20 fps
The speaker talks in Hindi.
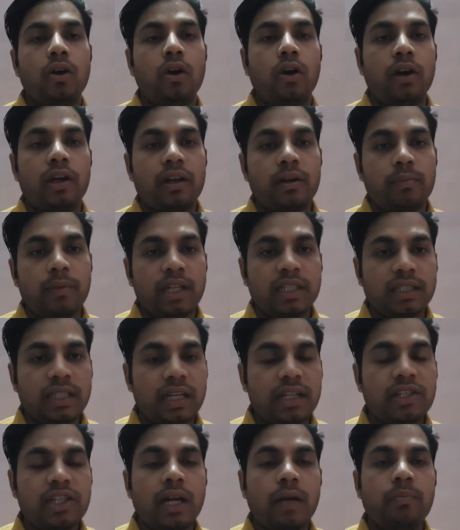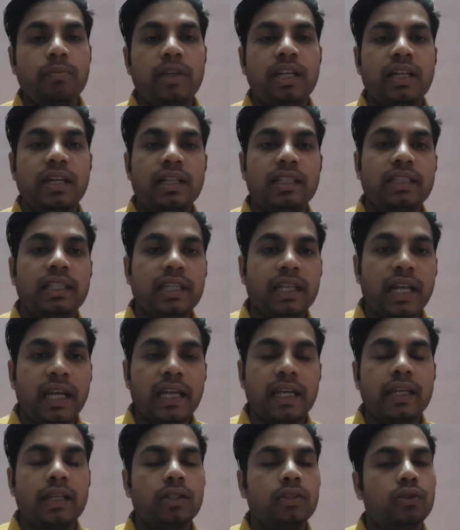और मंत्र जाप भी करते
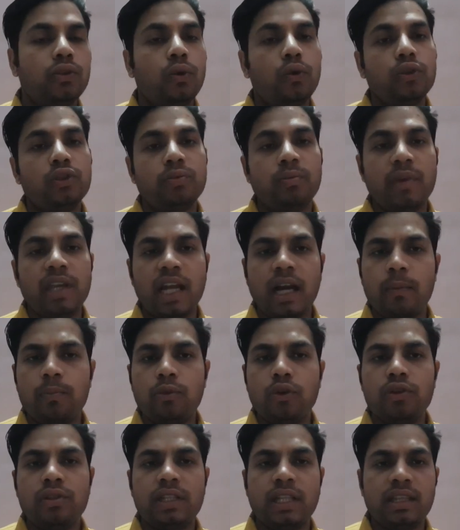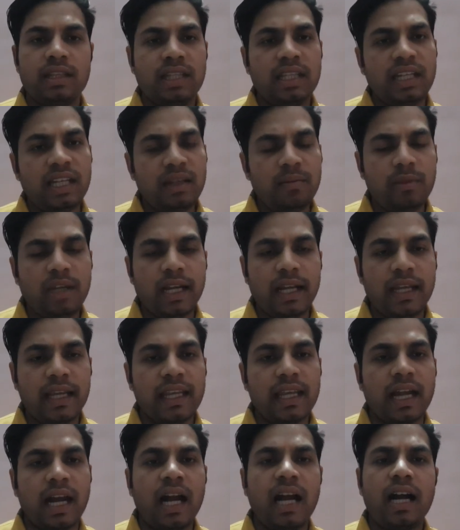रहें तो उसमें आपको सिद्धि नहीं
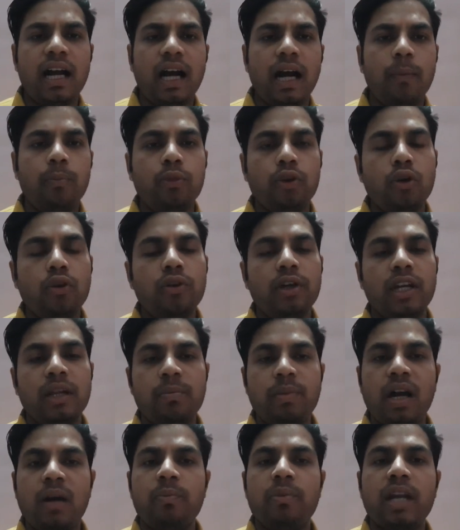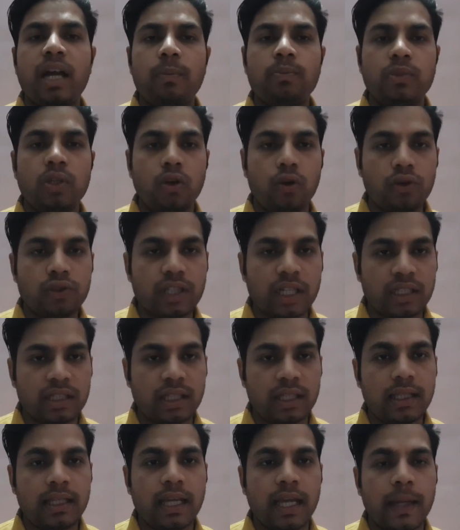मिलेगी हाँ आपको कृपा प्राप्त हो
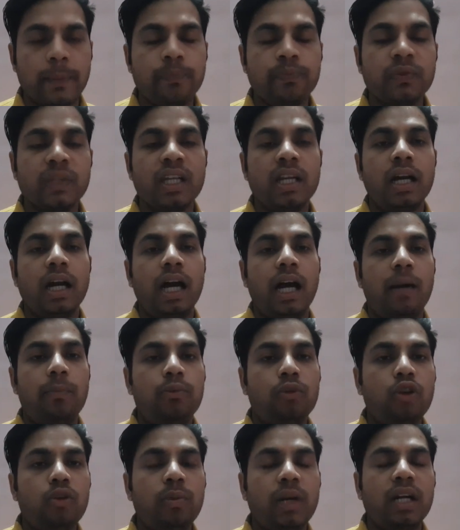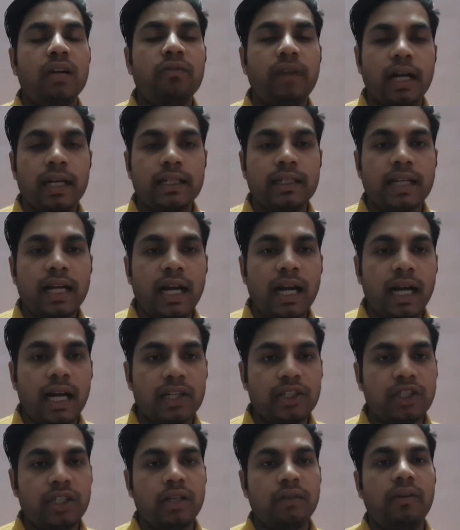सकती है आपको भगवान का
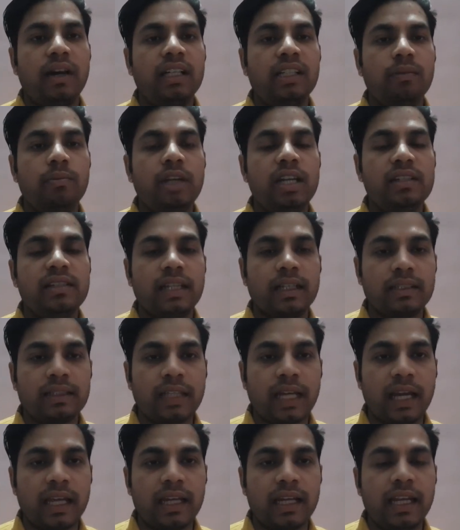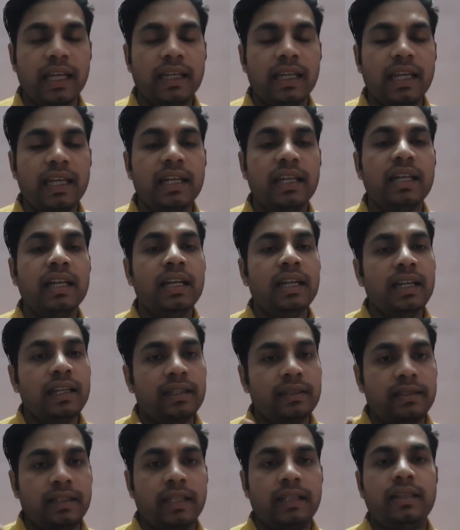आशीर्वाद मिल सकता है लेकिन
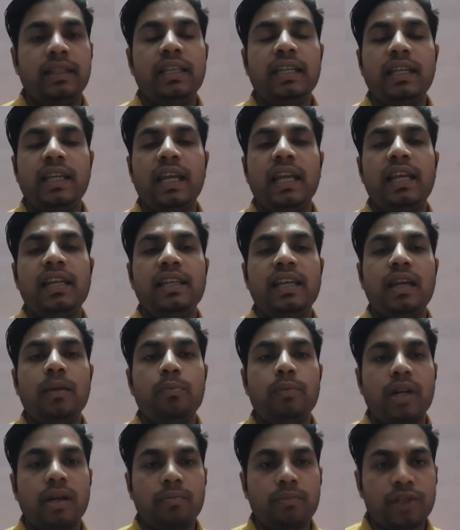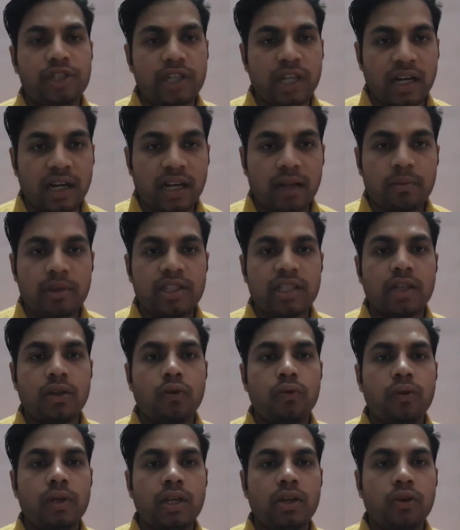सिद्धि के लिए ब्रह्मचर्य भी
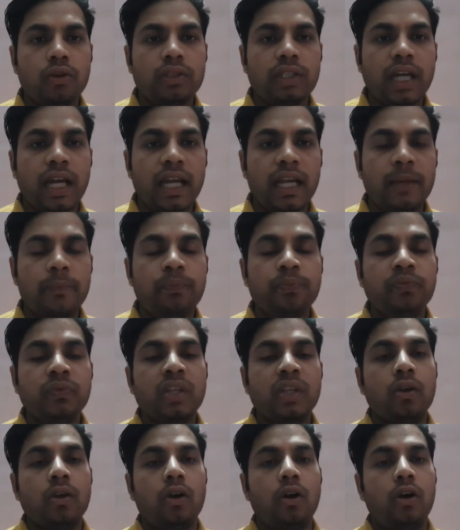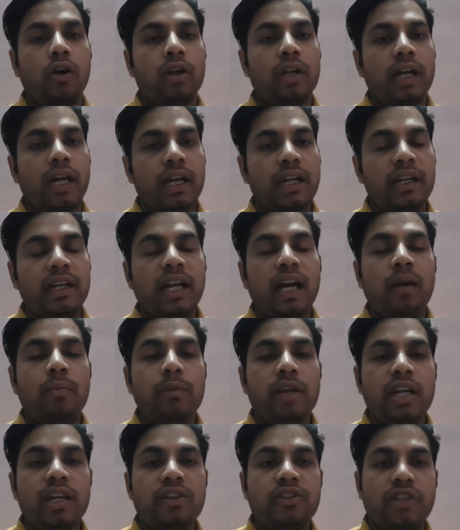ज़रूरी होता है और अंडा
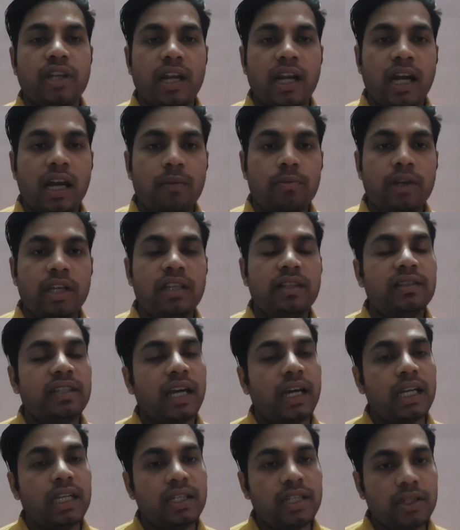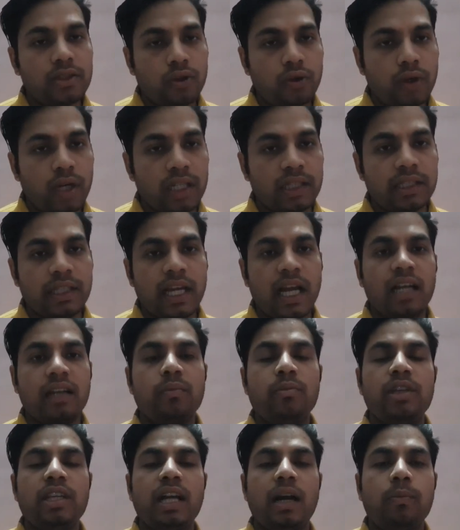मीट शराब इन सारी चीज़ों का त्याग
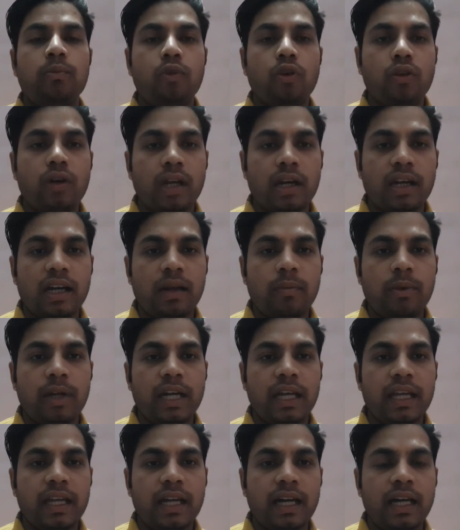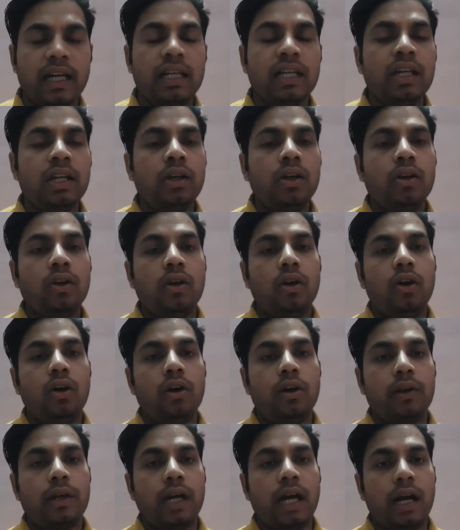भी आपको करना पड़ेगा
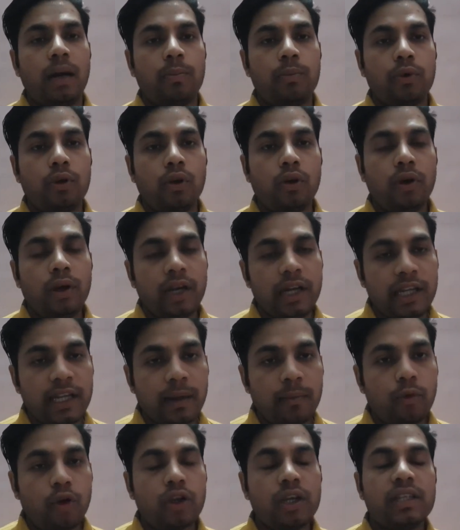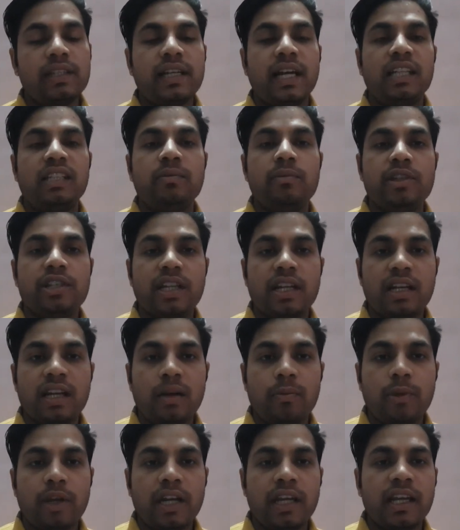और आपको नियमों के साथ में
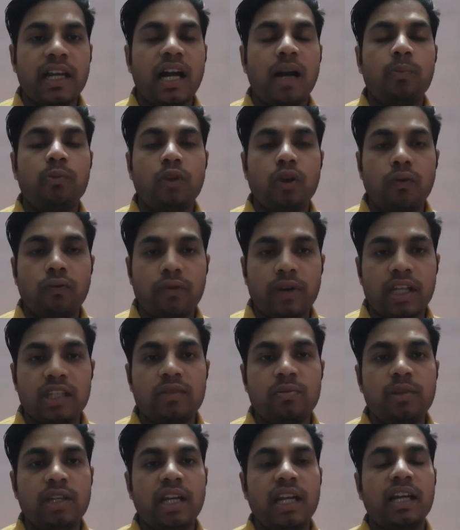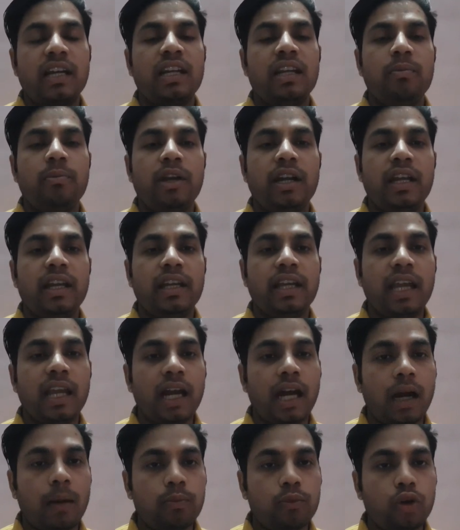चलना पड़ेगा आपको व्रत भी रखने पड़ेंगे
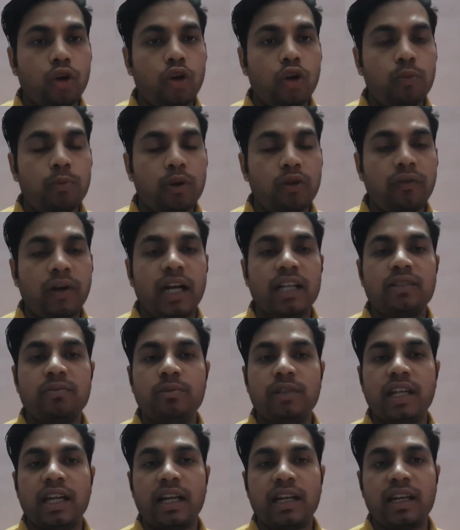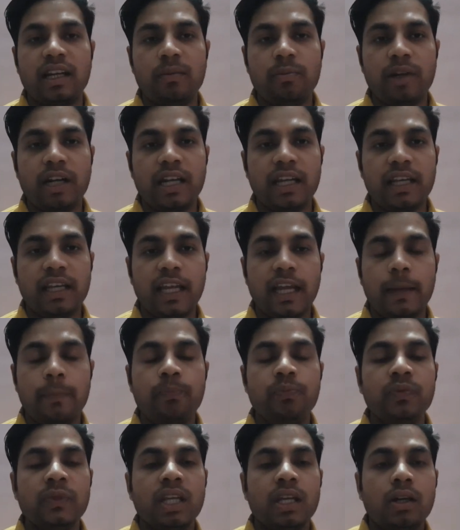आपको उपवास भी रखने पड़ेंगे
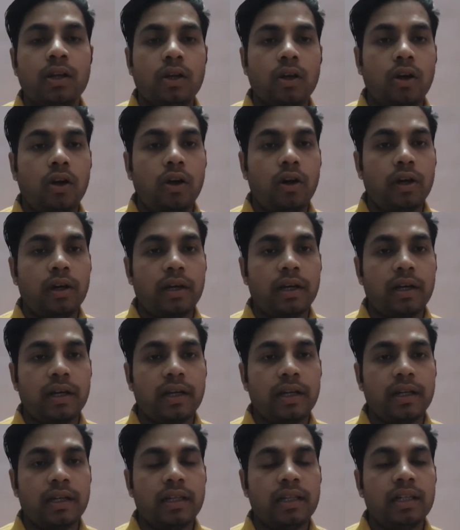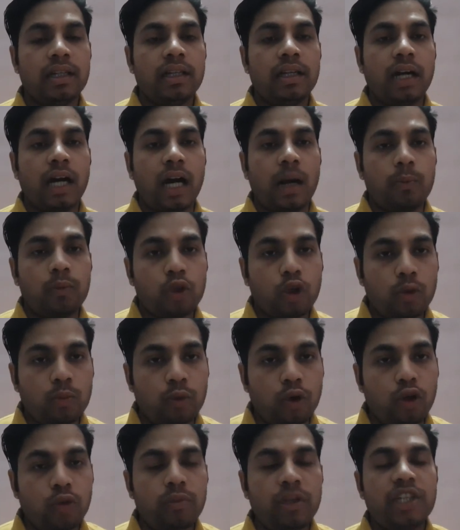और आपको
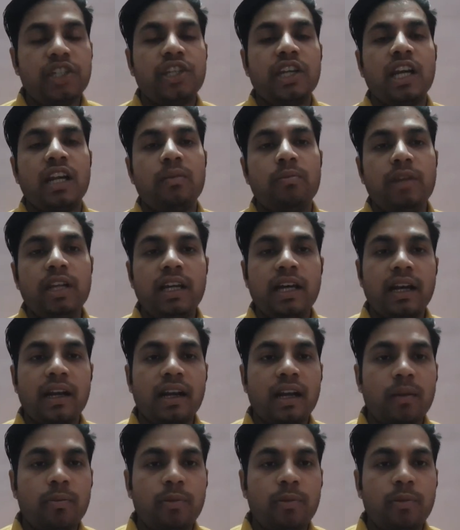भूमि शयन भी करना